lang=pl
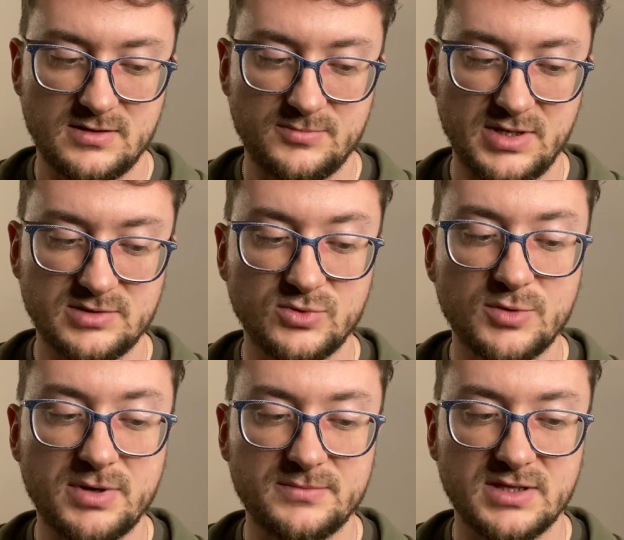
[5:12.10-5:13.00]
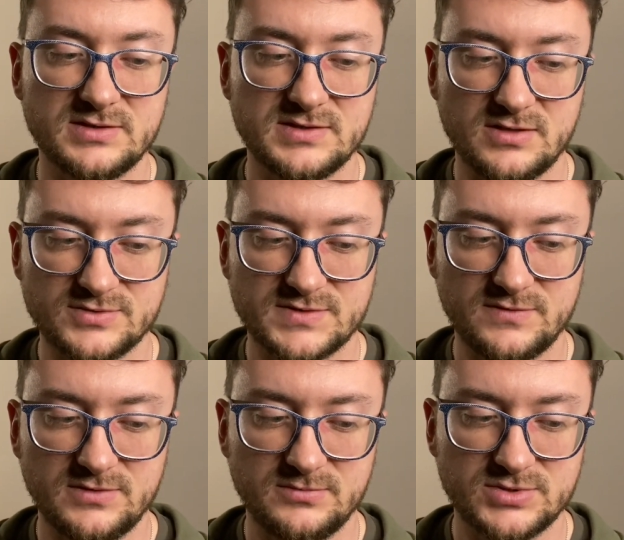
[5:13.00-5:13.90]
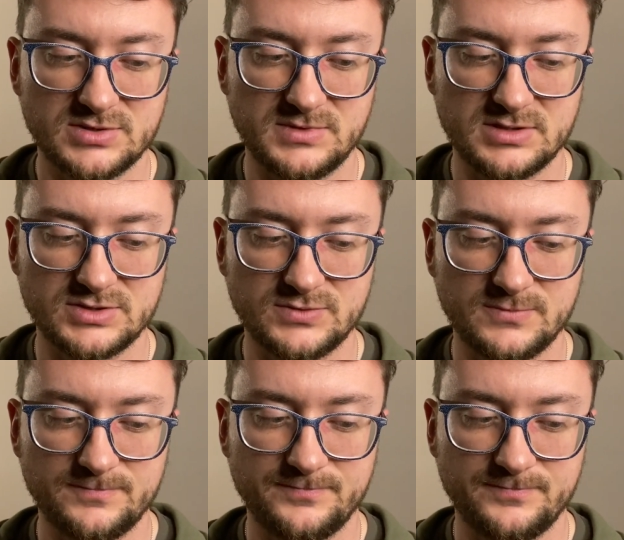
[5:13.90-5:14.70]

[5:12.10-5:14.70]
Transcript: Pan Bóg pamięta o swoim przymierzu,